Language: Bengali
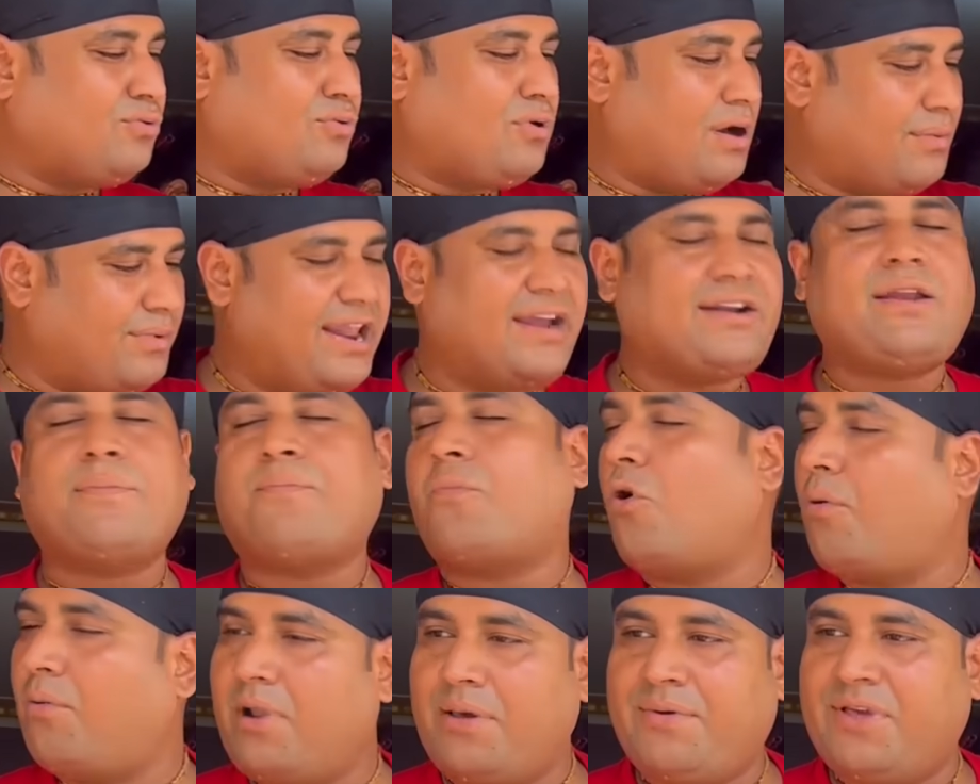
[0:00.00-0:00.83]
শুধু আমার একটা
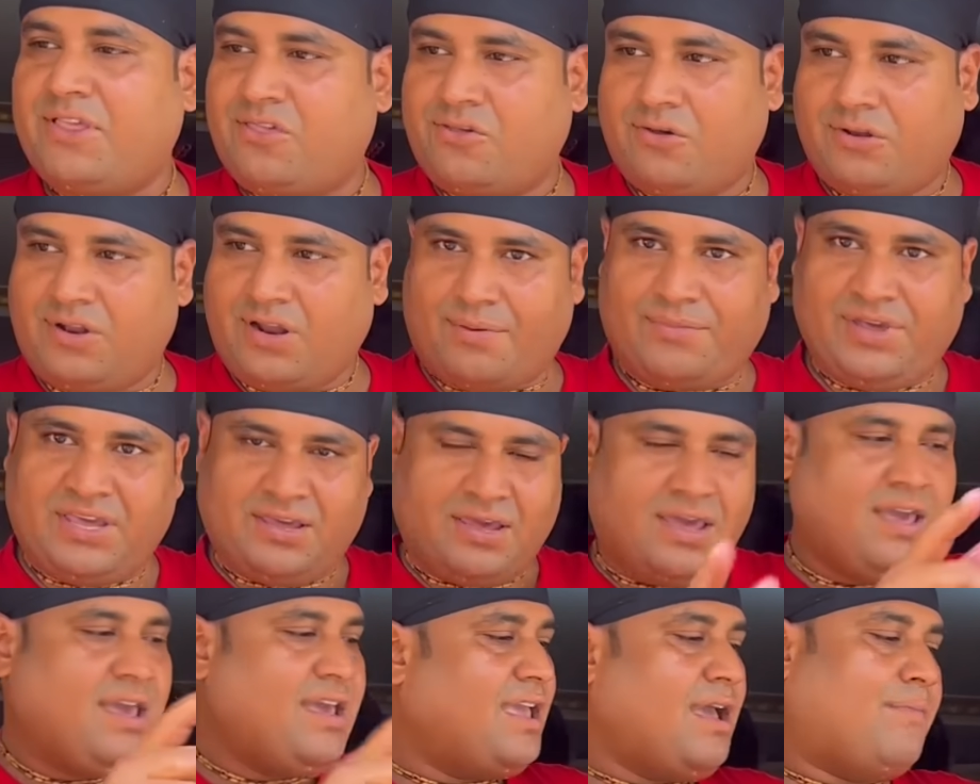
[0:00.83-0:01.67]
প্রবলেমের জন্য আমি
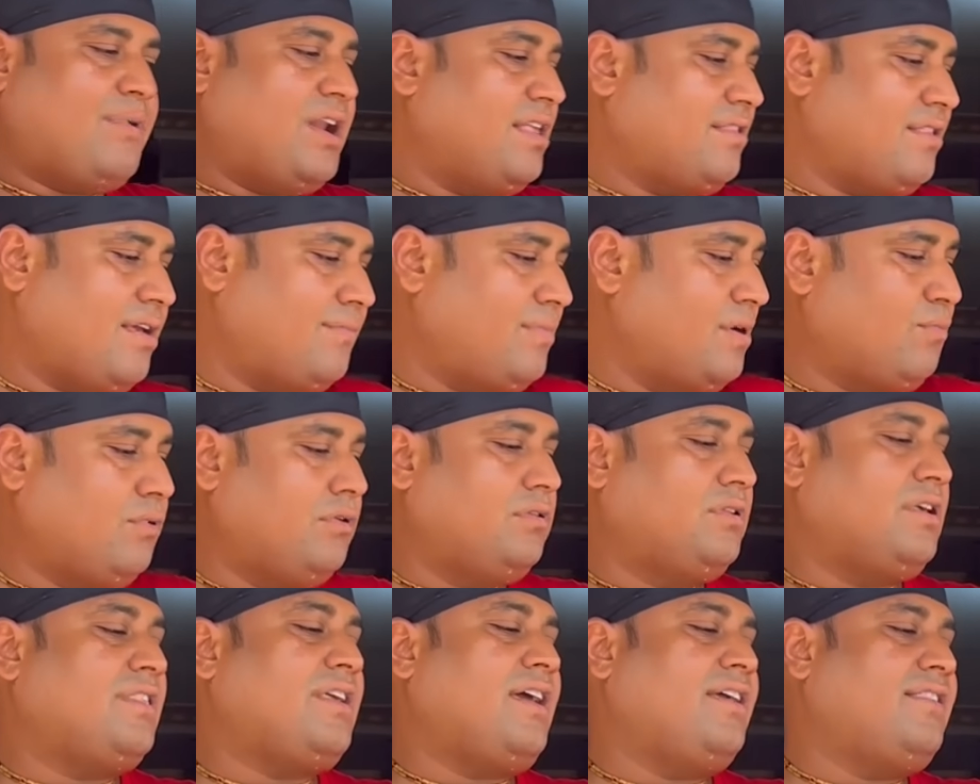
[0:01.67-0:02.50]
ক্যামেরার সামনে
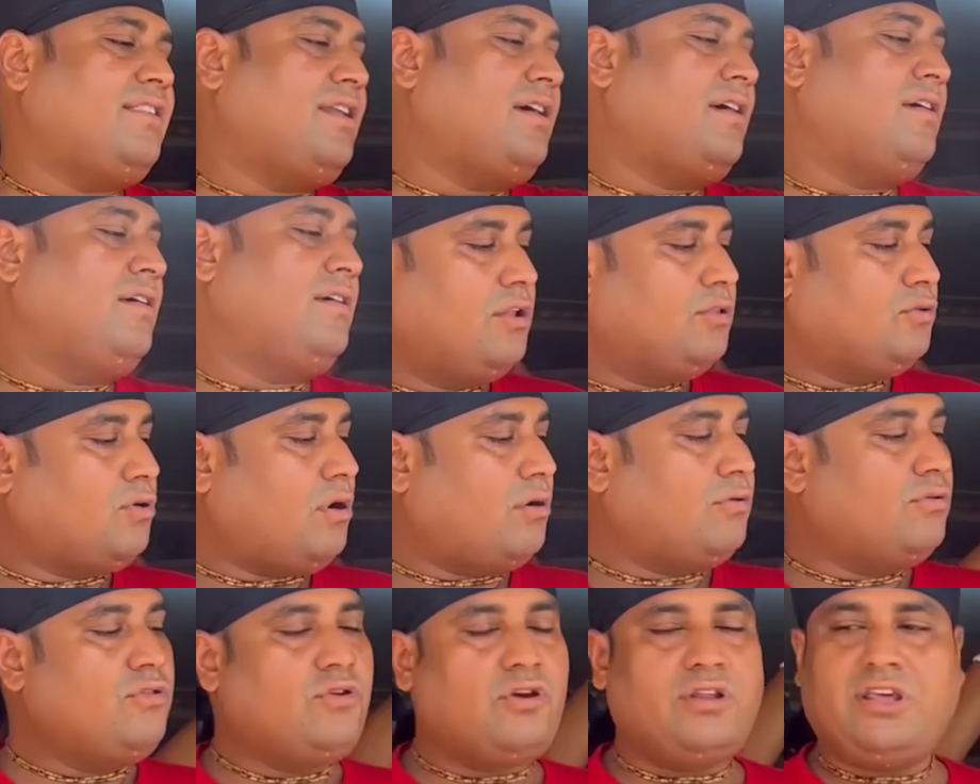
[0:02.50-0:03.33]
বলতে চাইছি না
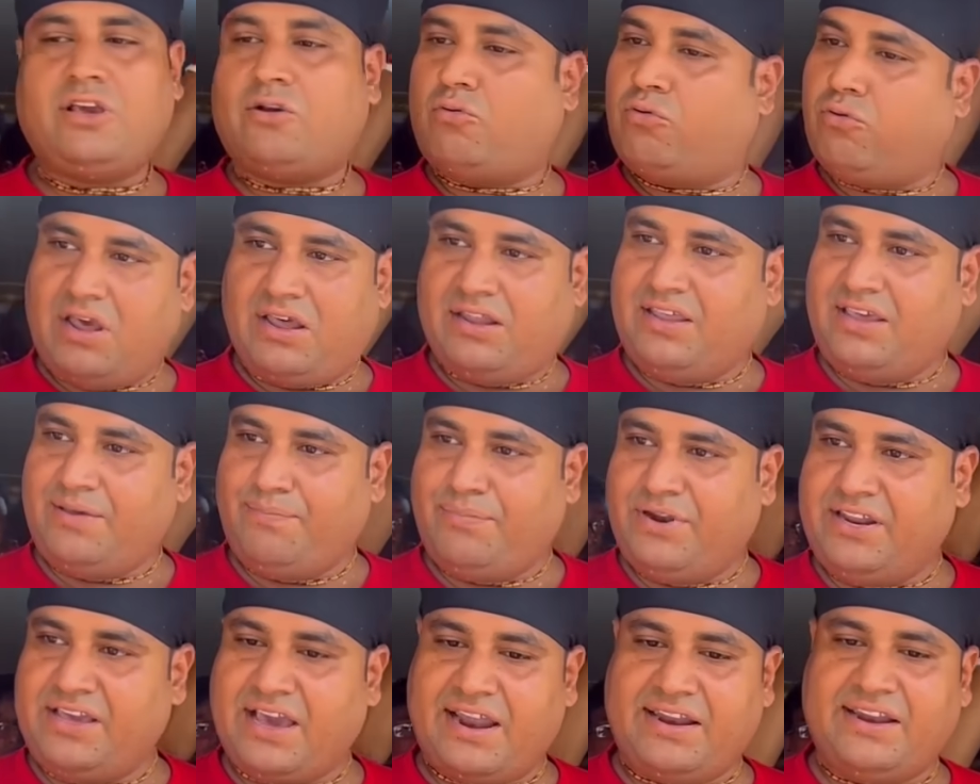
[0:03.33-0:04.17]
তখন এখন যদি খুলে দিই
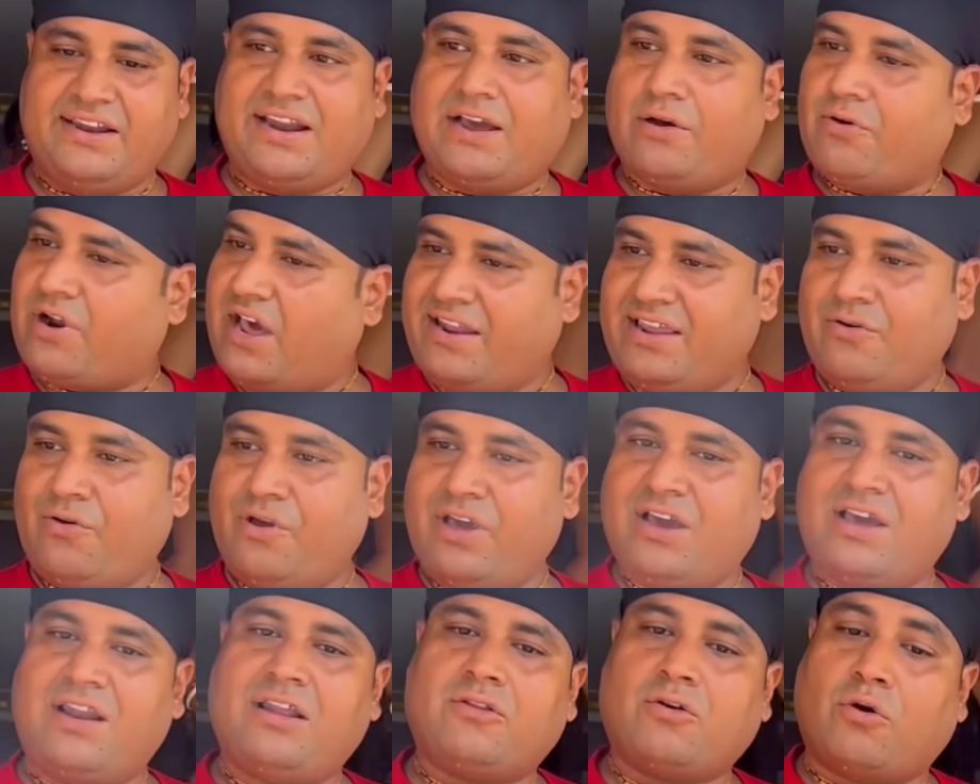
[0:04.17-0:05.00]
বিরিয়ানিটাও রানিং
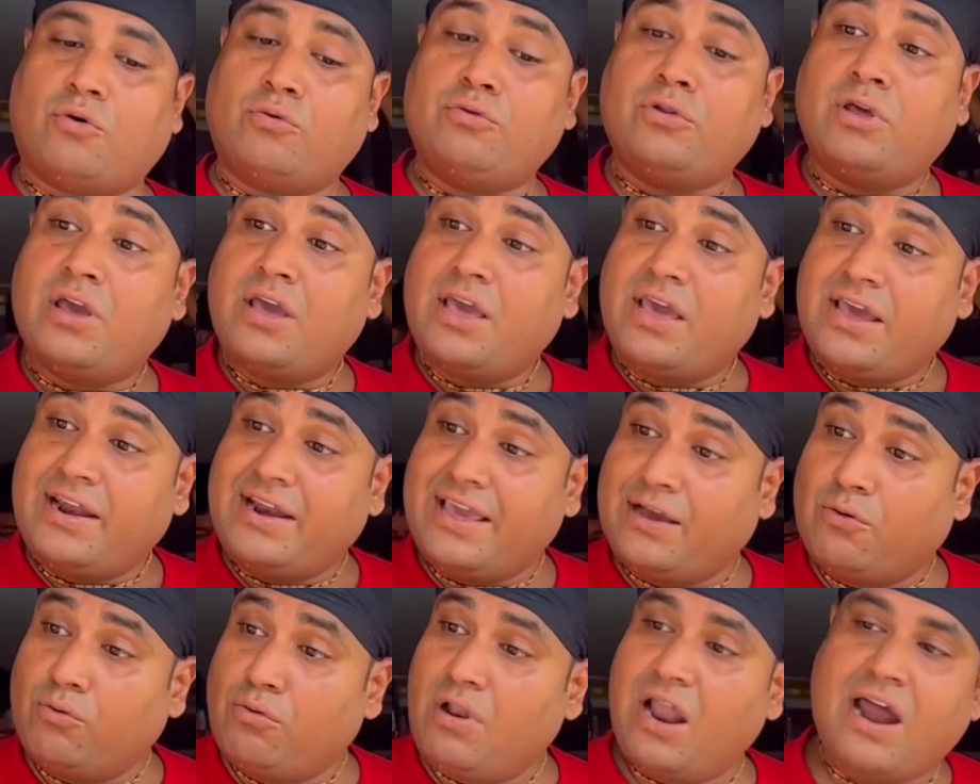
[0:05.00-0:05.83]
হয়ে গেলে তখন
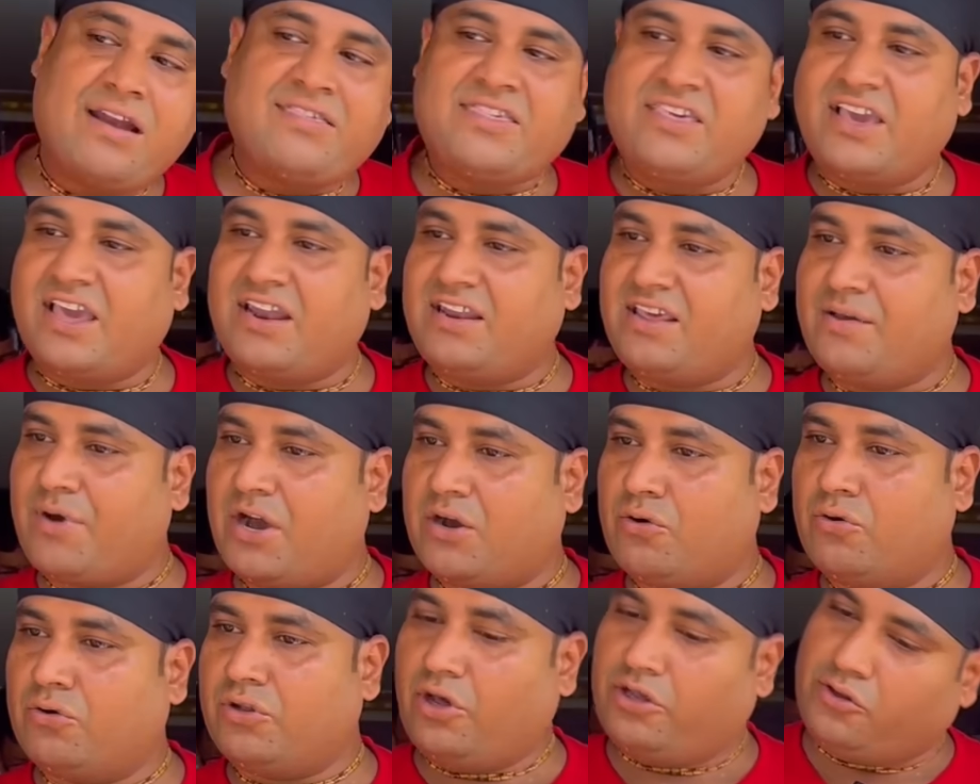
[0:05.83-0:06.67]
রেগুলার চিকেন কিমা
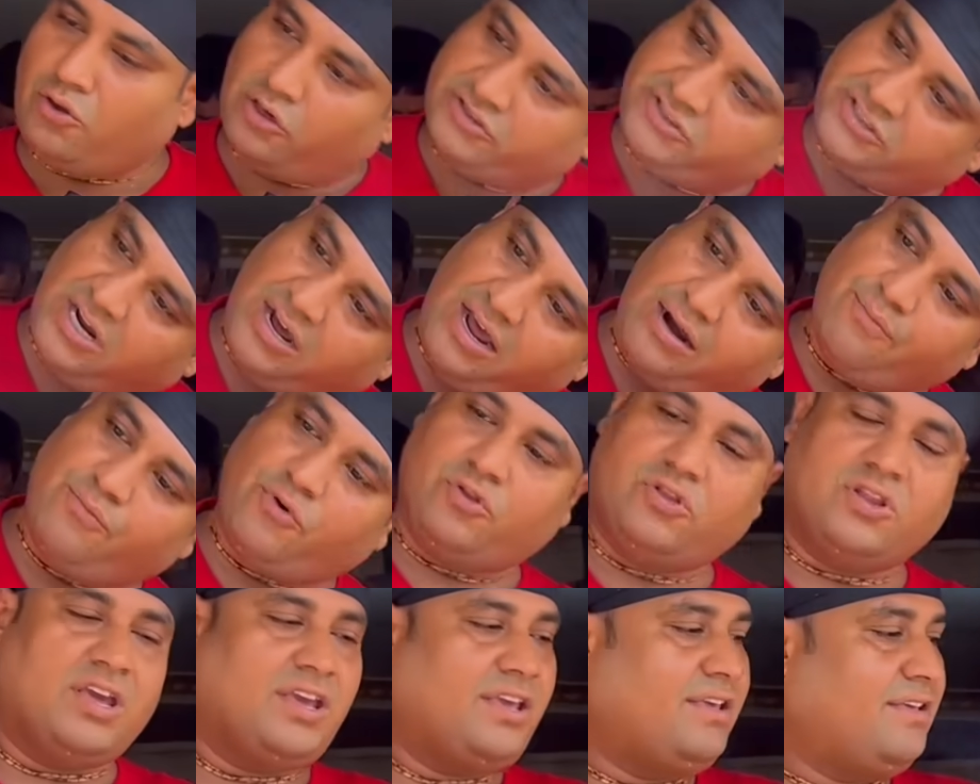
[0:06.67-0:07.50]
ঘুগনি ওই দশ টাকার
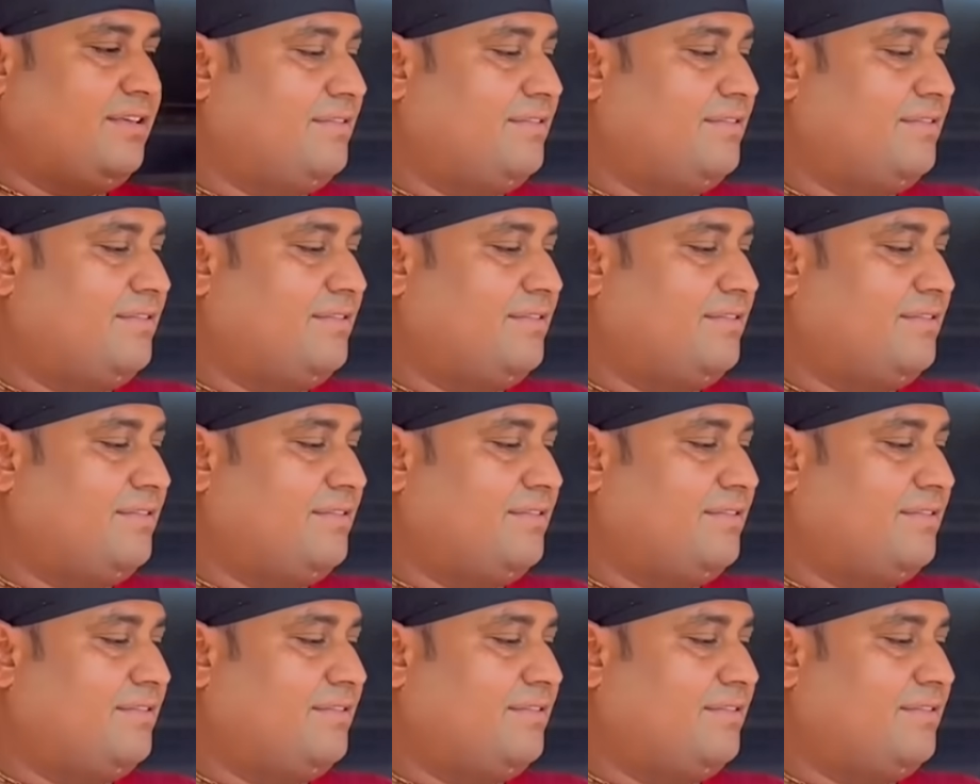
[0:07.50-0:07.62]
মধ্যে